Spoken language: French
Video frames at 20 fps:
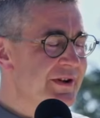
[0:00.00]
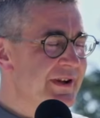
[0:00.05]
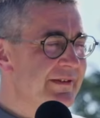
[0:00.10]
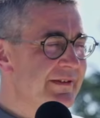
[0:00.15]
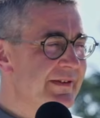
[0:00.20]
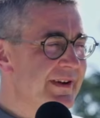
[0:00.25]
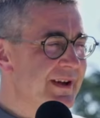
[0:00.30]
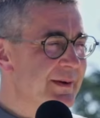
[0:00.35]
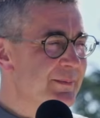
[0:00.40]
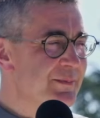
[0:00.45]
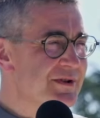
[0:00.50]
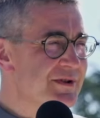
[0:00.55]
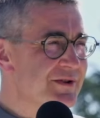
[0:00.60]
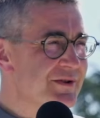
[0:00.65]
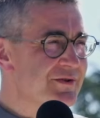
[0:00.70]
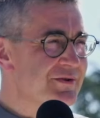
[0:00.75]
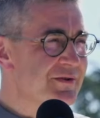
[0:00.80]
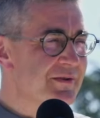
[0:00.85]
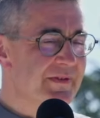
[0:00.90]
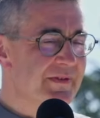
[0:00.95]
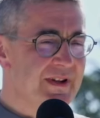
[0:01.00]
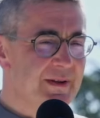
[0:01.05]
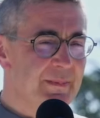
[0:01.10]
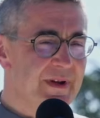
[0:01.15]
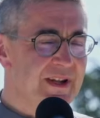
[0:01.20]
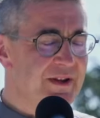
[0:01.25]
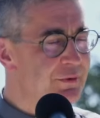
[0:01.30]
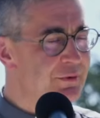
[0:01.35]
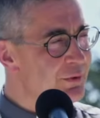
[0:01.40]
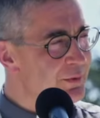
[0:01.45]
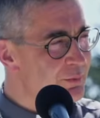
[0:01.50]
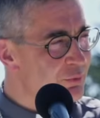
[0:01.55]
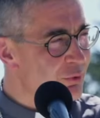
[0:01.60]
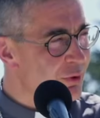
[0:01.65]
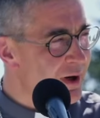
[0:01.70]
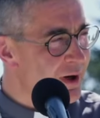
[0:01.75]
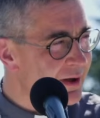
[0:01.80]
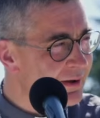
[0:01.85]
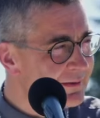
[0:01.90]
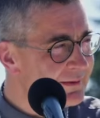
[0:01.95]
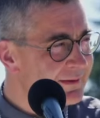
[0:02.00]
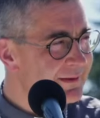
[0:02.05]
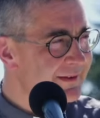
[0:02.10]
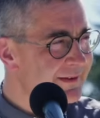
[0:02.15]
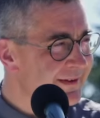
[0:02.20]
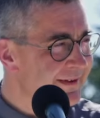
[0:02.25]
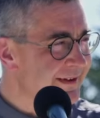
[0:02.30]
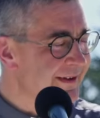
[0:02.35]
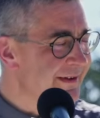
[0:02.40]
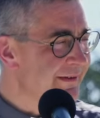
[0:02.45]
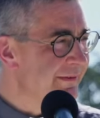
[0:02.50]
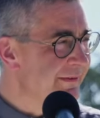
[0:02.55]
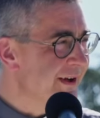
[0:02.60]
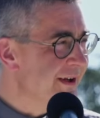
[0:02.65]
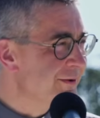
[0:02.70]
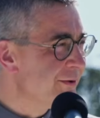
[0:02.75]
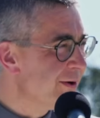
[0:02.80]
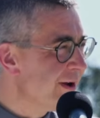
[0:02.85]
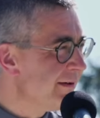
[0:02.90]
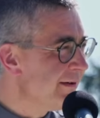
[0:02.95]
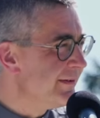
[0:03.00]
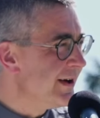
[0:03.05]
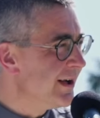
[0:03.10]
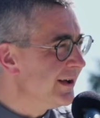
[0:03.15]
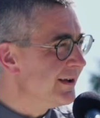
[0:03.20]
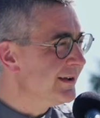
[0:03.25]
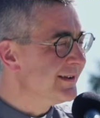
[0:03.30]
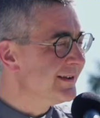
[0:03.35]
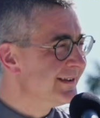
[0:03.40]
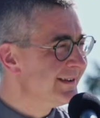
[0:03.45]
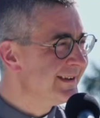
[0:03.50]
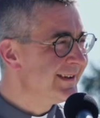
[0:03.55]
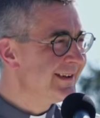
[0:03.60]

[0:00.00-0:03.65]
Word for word: évêque, puisque je fête mes deux mois d'évêque de Laval.